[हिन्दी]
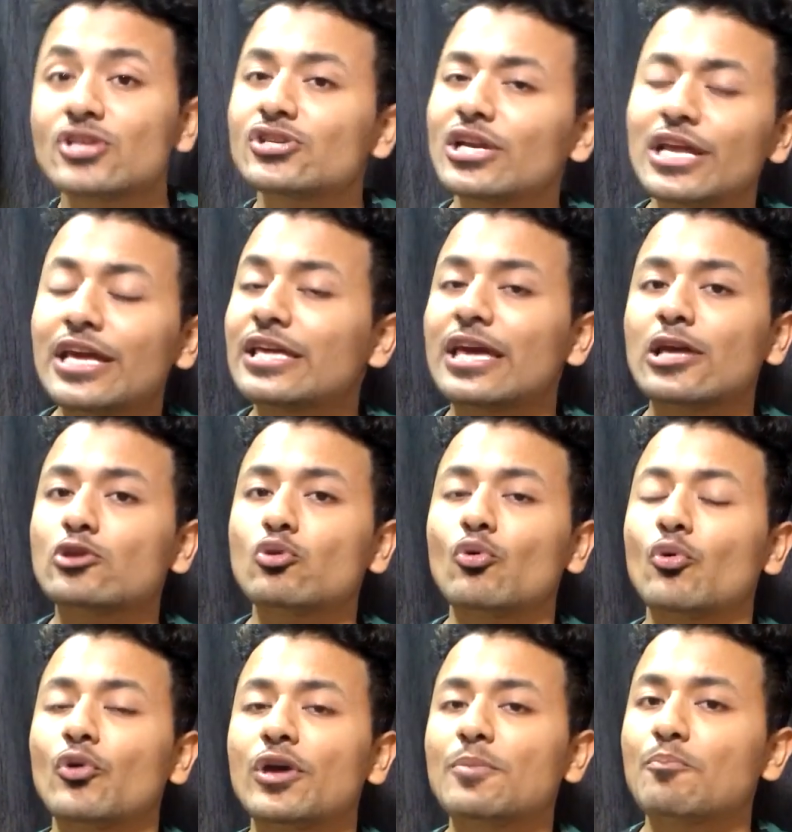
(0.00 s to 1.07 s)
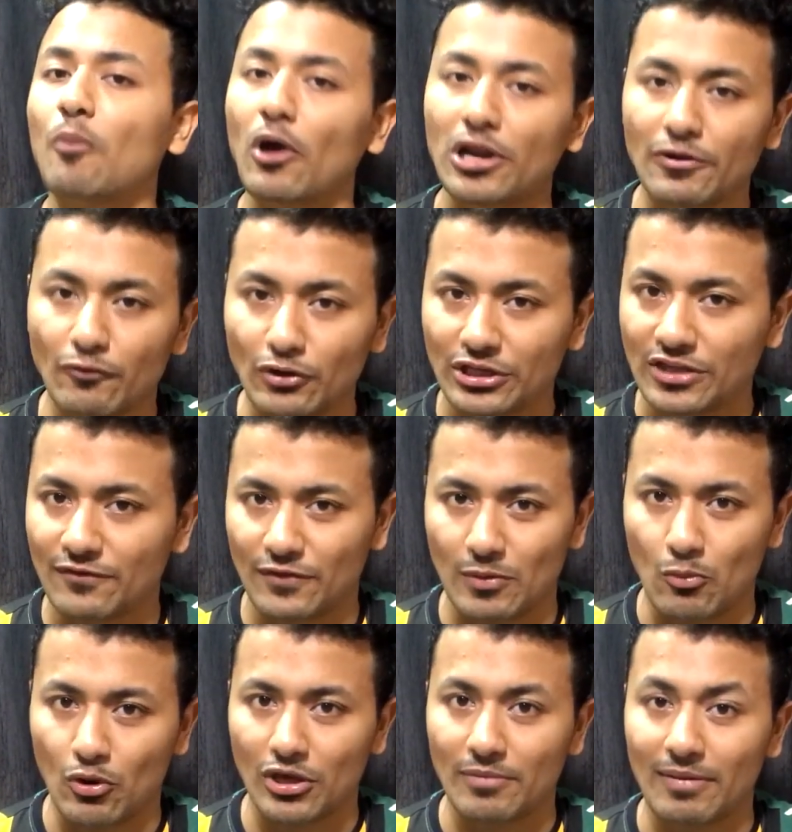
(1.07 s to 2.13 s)
चलिए ये तो हुई बॉलीवुड की
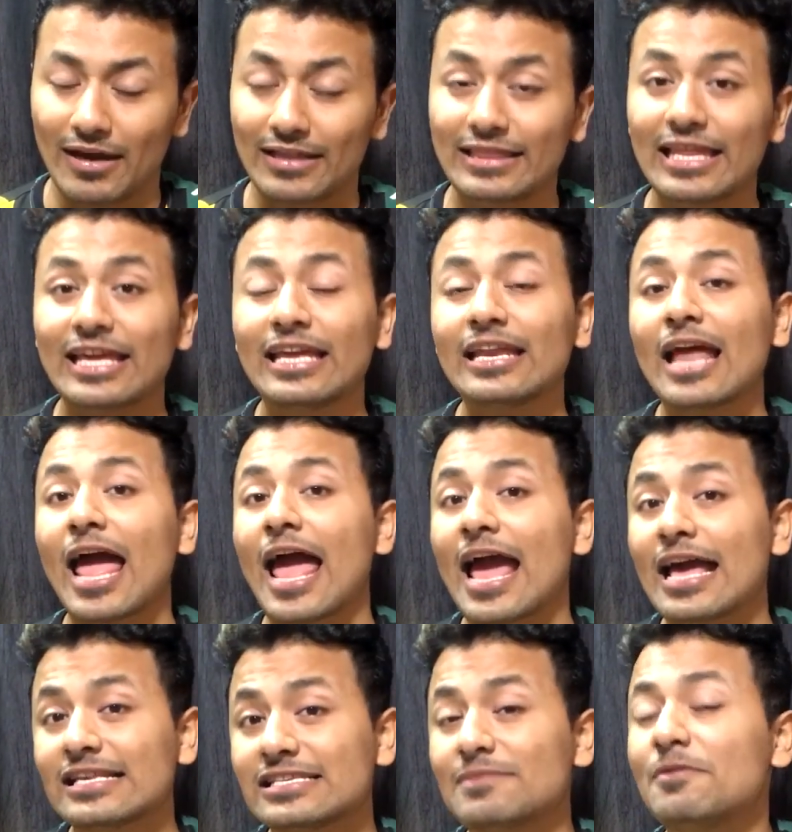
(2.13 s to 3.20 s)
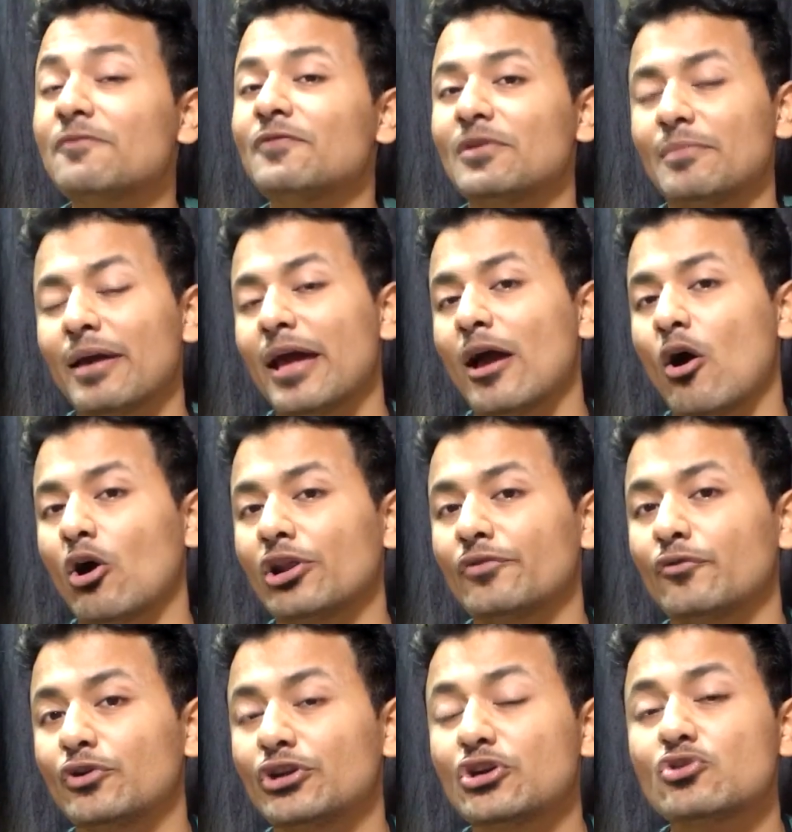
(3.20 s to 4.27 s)
फिल्मों की बात लेकिन ऐसी भी फिल्में हैं
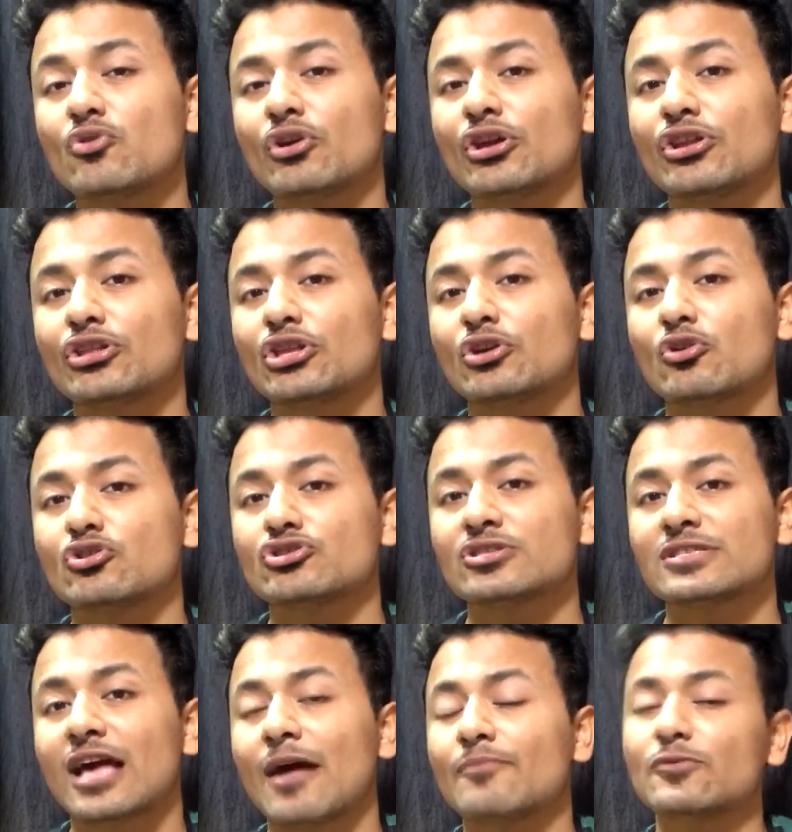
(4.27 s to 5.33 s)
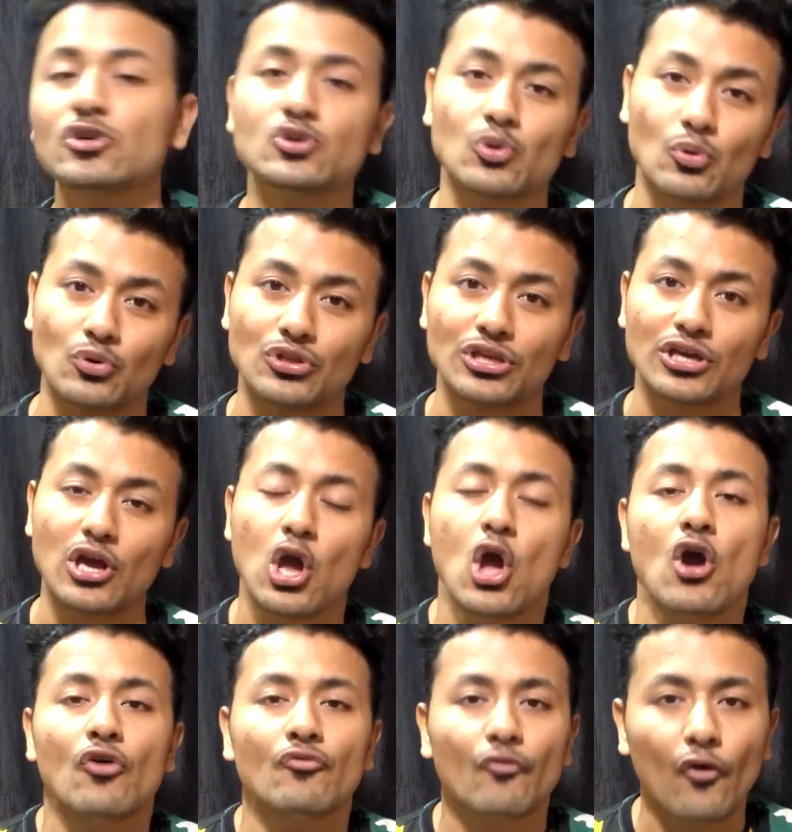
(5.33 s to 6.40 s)
हॉलीवुड की जो कि ऋतिक रोशन साहब ने छोड़ दी
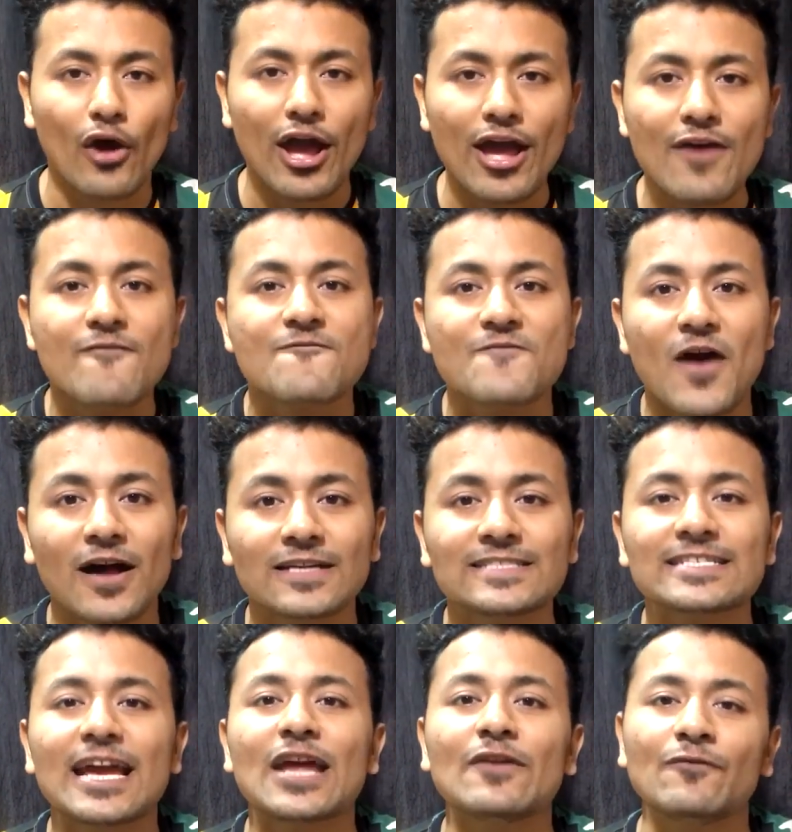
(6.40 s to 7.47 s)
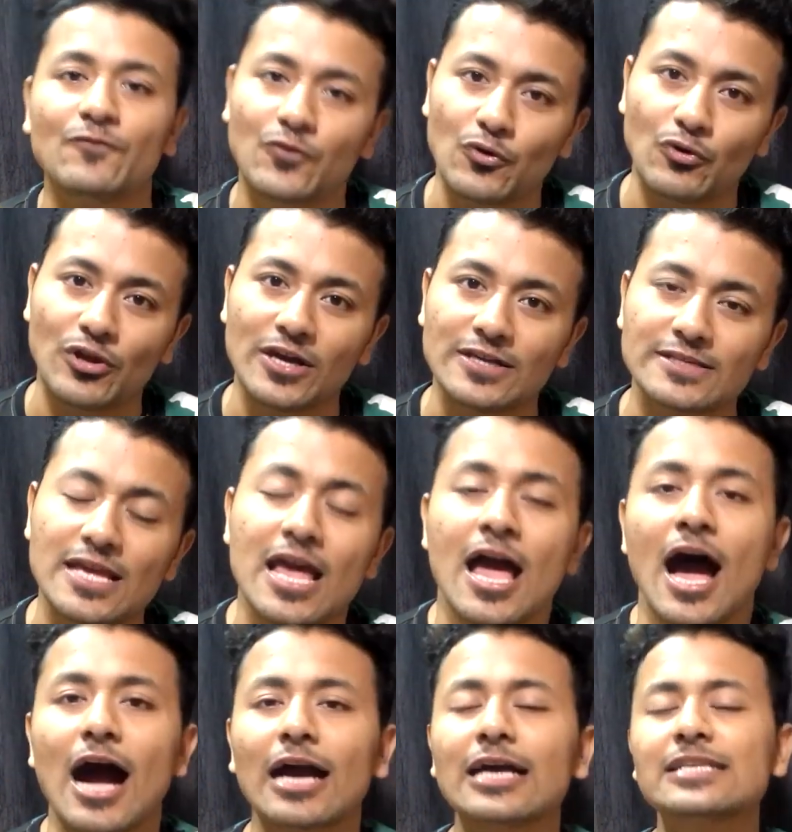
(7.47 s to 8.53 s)
वो है फास्ट एंड फ्यूरियस
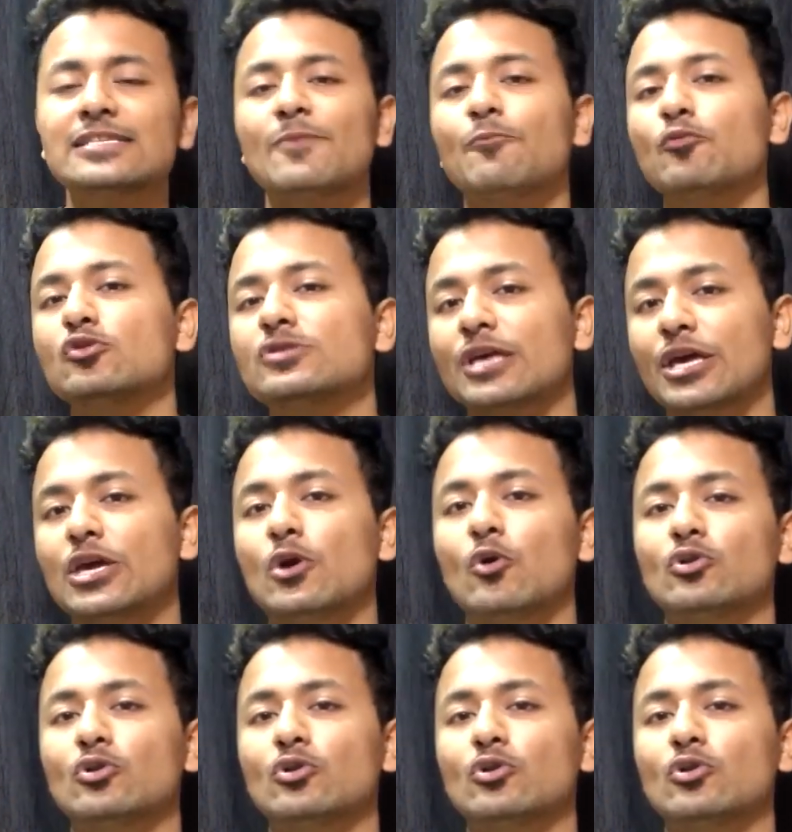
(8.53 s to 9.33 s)
अगर सब कुछ सही